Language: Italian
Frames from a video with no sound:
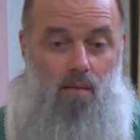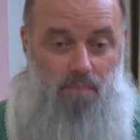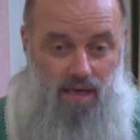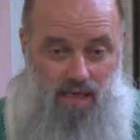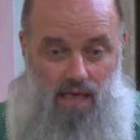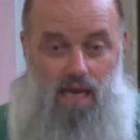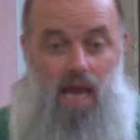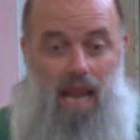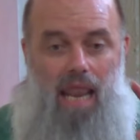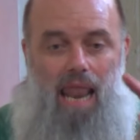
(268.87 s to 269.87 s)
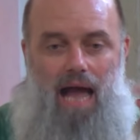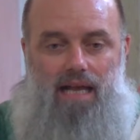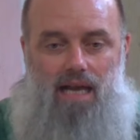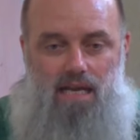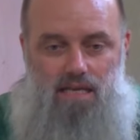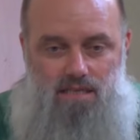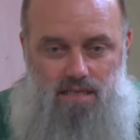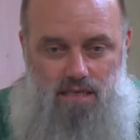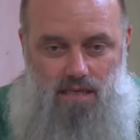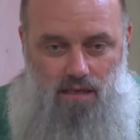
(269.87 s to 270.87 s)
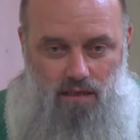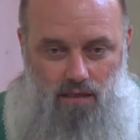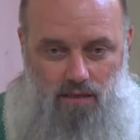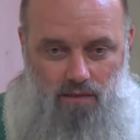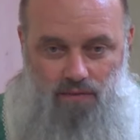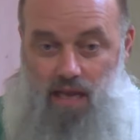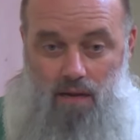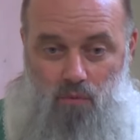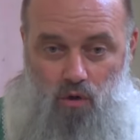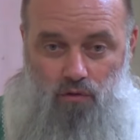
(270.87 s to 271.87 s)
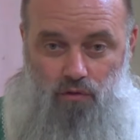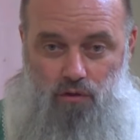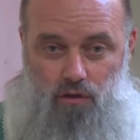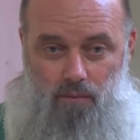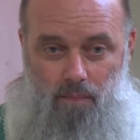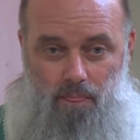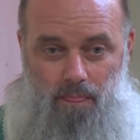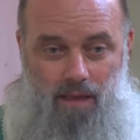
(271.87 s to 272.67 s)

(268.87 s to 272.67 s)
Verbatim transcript: perché la crisi del mondo